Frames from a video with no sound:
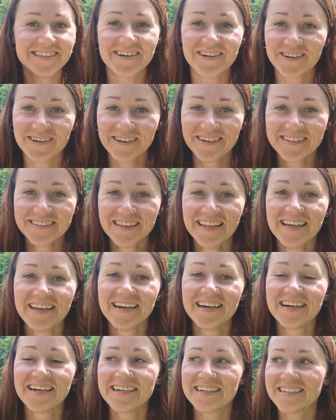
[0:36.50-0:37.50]
No,
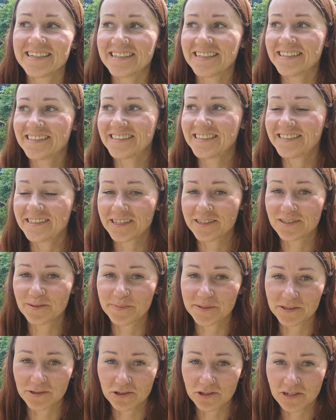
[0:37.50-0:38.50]
e, dzisiaj
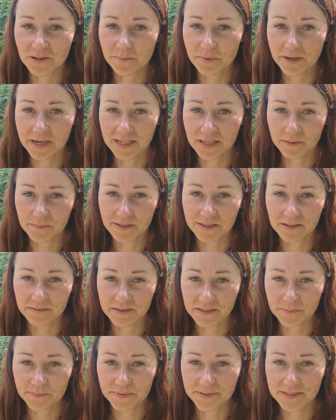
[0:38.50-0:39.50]
sobie troszkę pogadam na
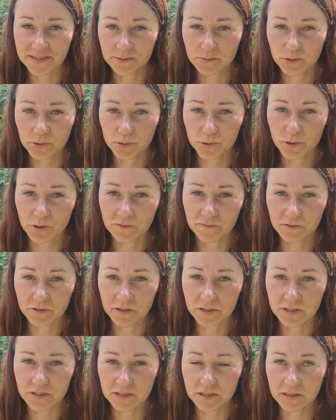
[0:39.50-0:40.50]
temat
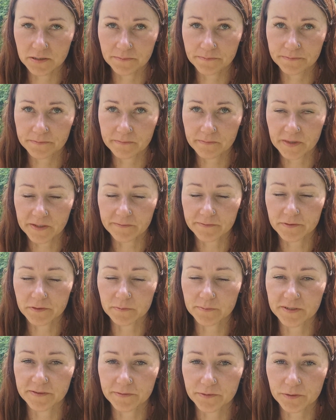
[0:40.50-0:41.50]
pseudoduchowości, w
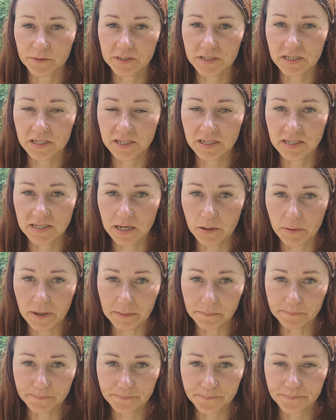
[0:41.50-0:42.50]
sumie w której
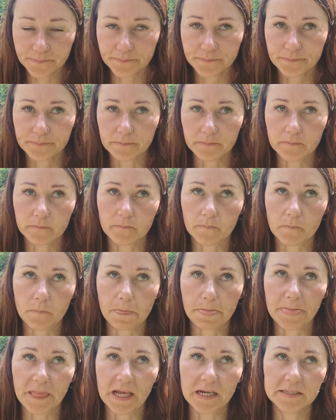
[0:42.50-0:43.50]
siedziałam
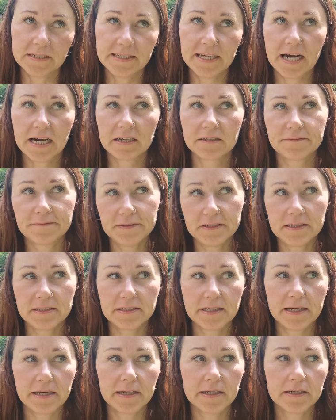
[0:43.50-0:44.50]
mm, i jak
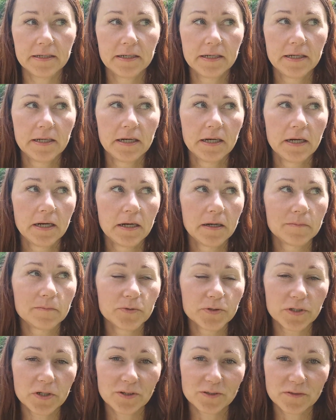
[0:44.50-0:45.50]
widzę
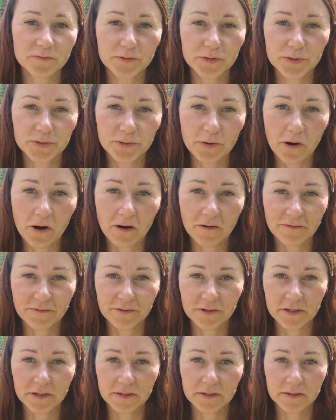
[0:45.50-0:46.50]
mój rozwój
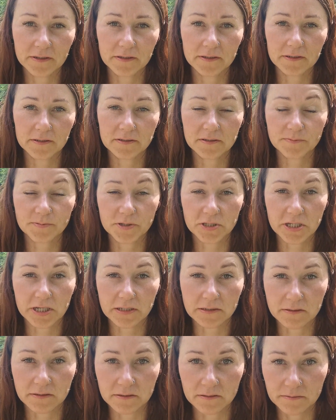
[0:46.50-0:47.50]
duchowy
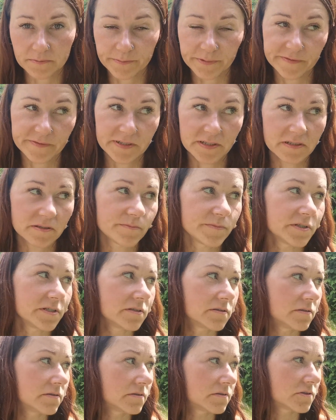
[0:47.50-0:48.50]
sprzed
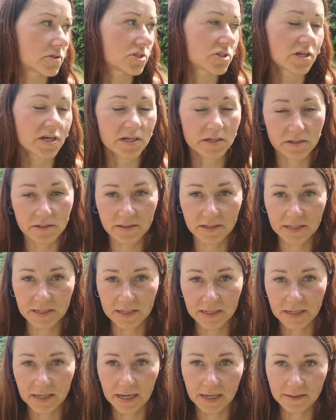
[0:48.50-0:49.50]
powiedzmy
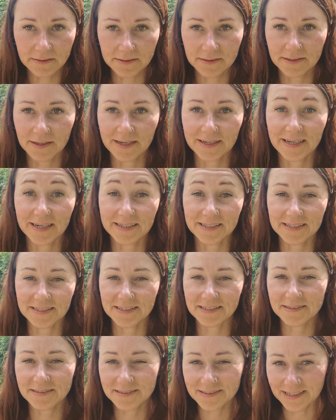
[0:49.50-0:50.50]
3-4 lat, a
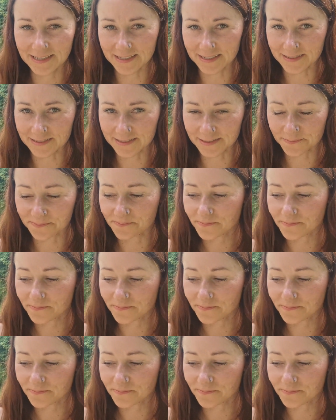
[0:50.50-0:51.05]
jaki jest teraz,